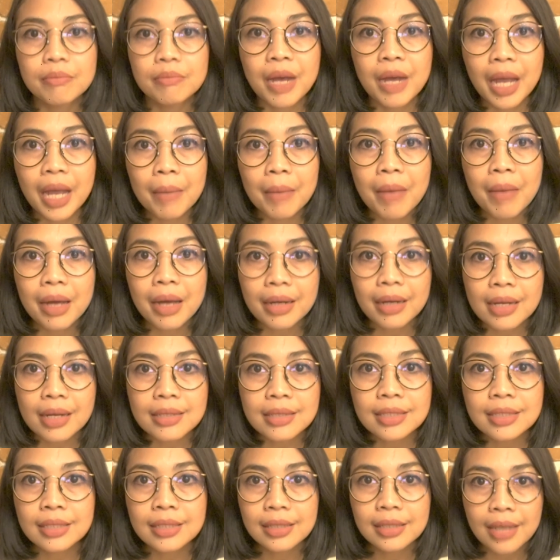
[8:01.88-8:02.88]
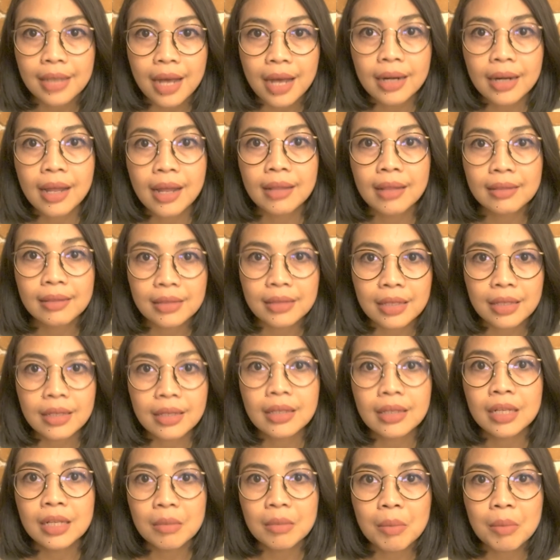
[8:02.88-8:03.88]
bagaimana jika nanti
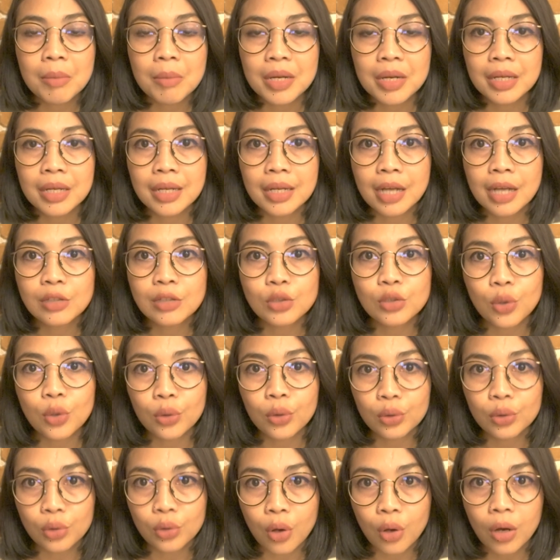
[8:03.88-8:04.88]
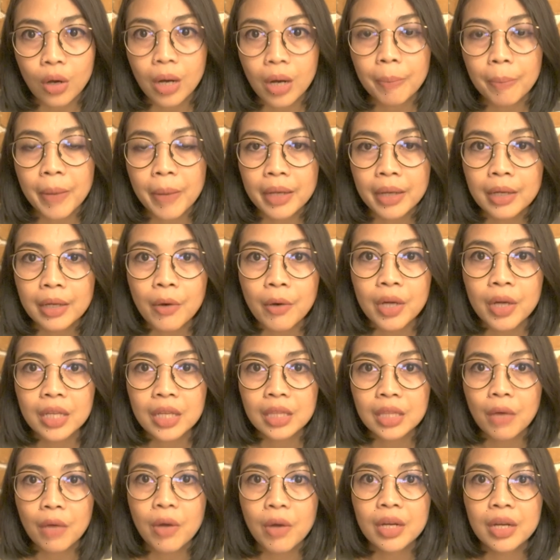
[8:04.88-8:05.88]
ini memberikan contoh kepada
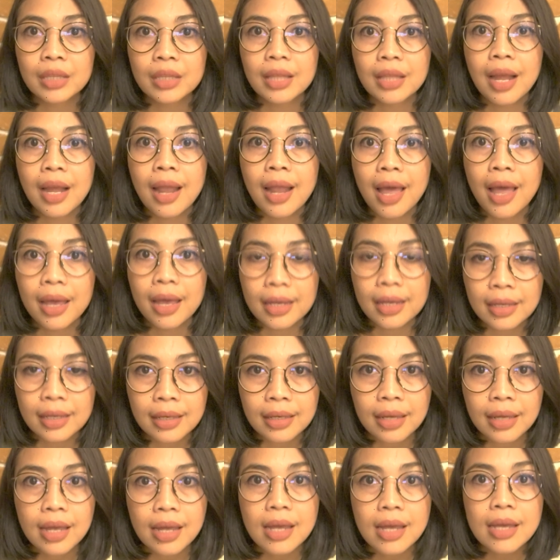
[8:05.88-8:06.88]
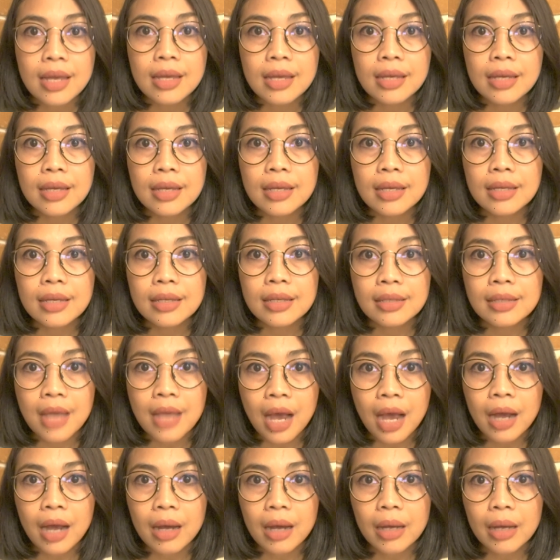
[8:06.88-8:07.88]
wanita-wanita lain
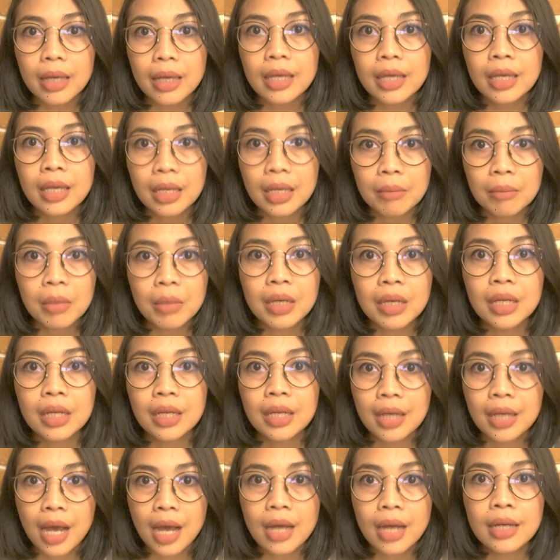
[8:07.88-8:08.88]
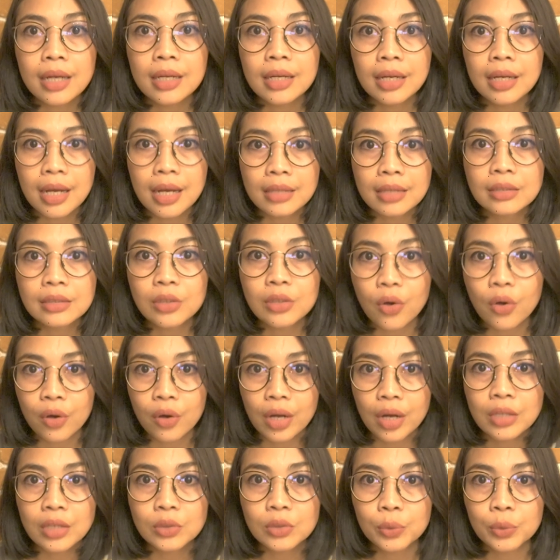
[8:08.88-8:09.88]
yang ingin menikah dengan
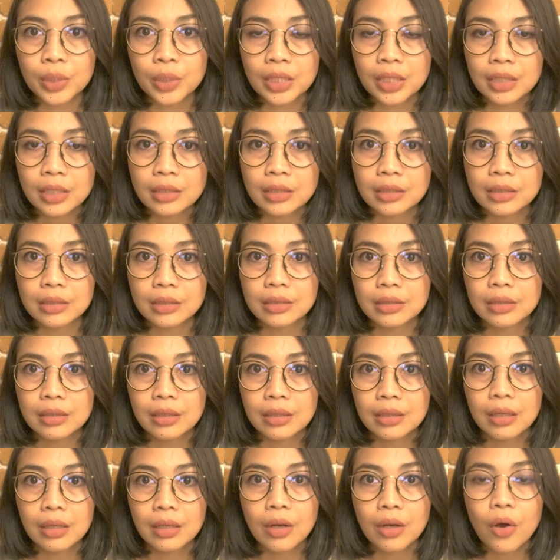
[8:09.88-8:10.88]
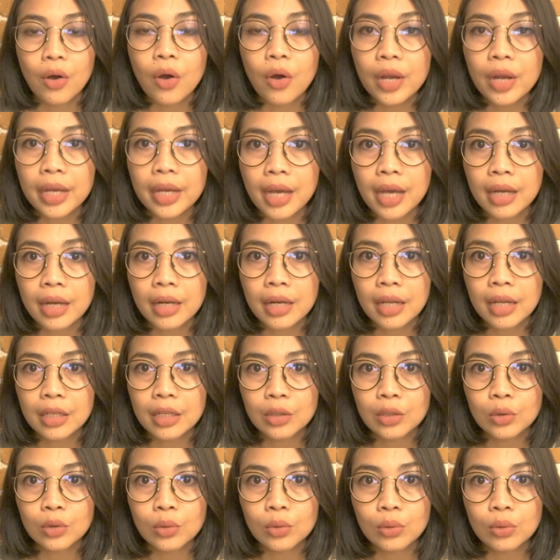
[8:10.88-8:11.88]
seorang Swedish oleh karena
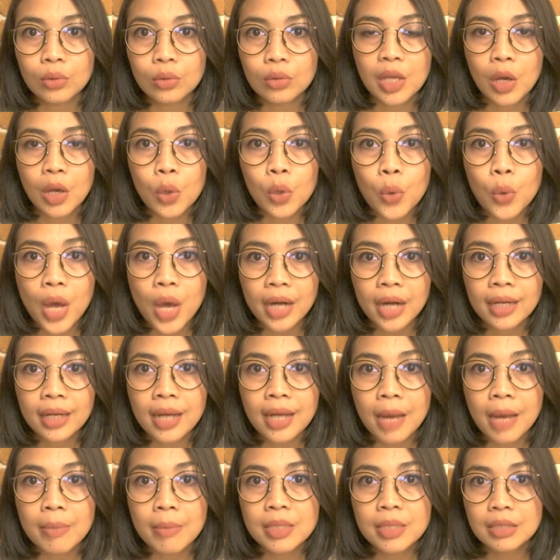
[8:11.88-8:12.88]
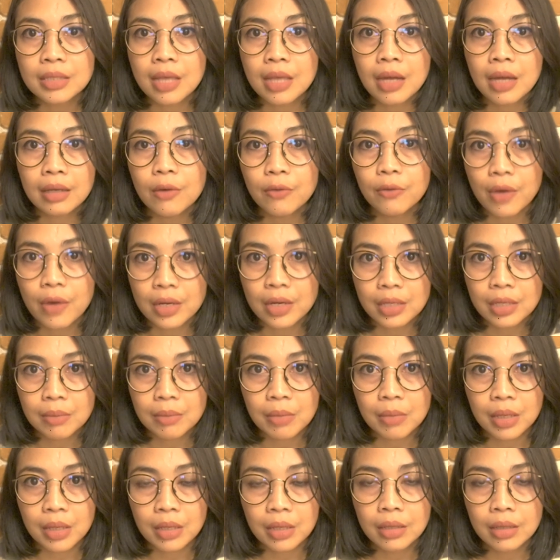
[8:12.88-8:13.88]
itu, keluarga besar
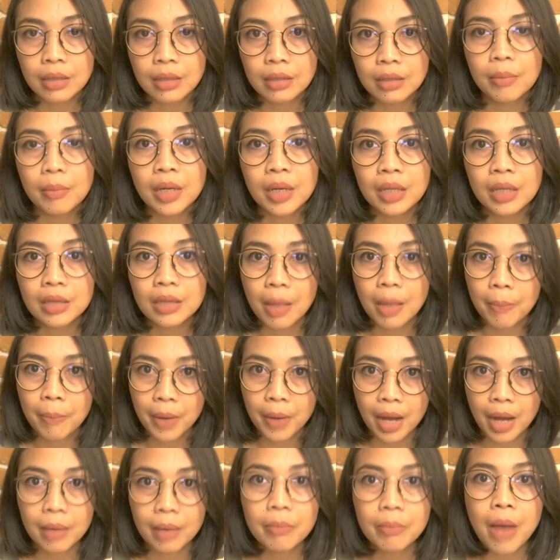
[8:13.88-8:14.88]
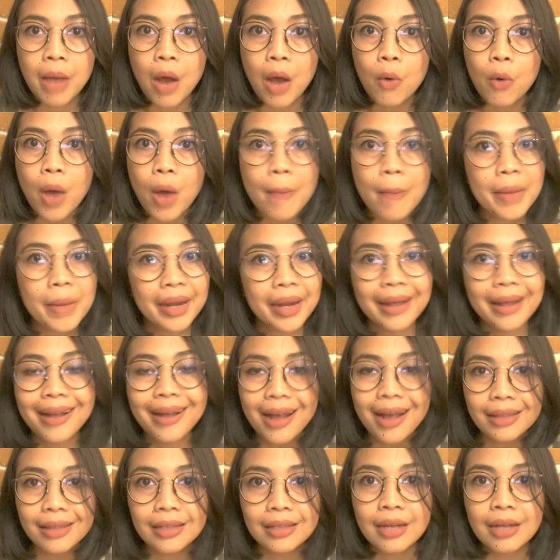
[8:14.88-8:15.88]
Fadime menetapkan bahwa
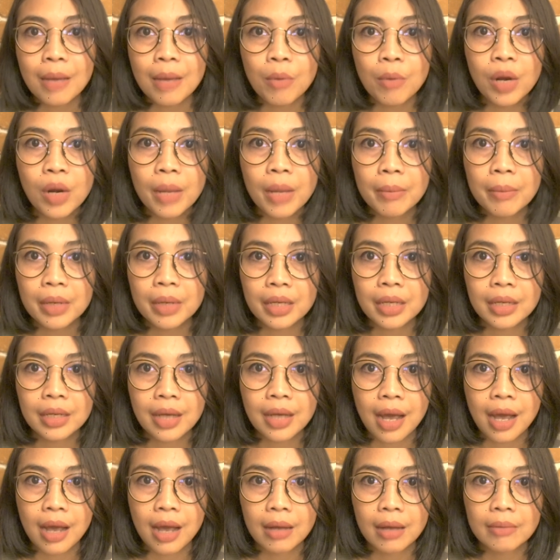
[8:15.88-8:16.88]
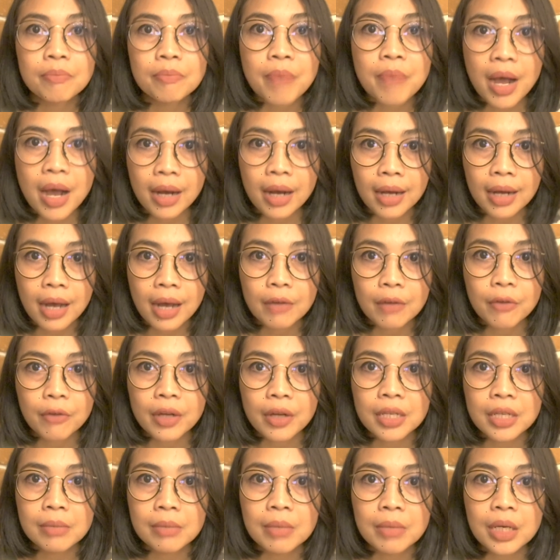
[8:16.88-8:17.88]
mereka tidak boleh menikah. Bahkan
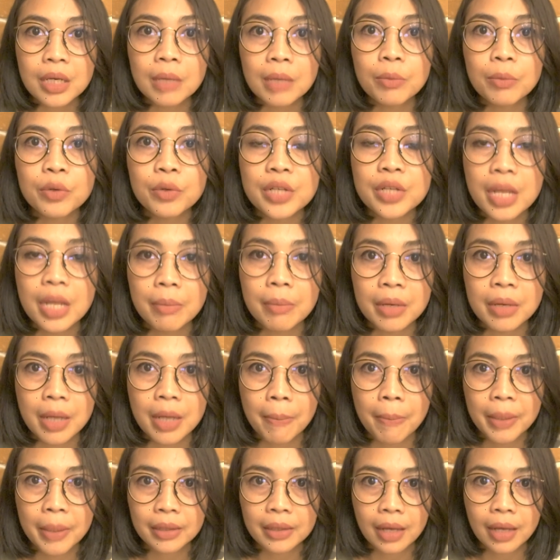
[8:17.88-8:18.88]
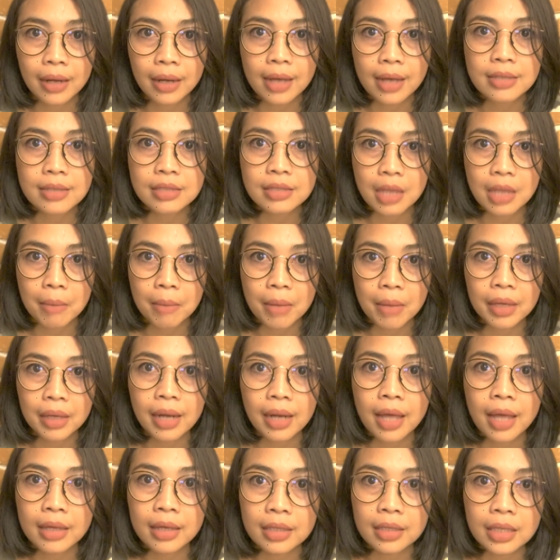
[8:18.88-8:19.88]
Fadime kemudian mendapatkan ancaman
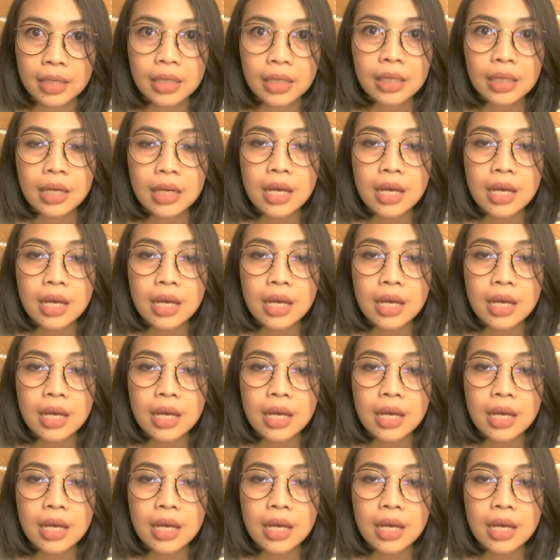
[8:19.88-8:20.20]
lagi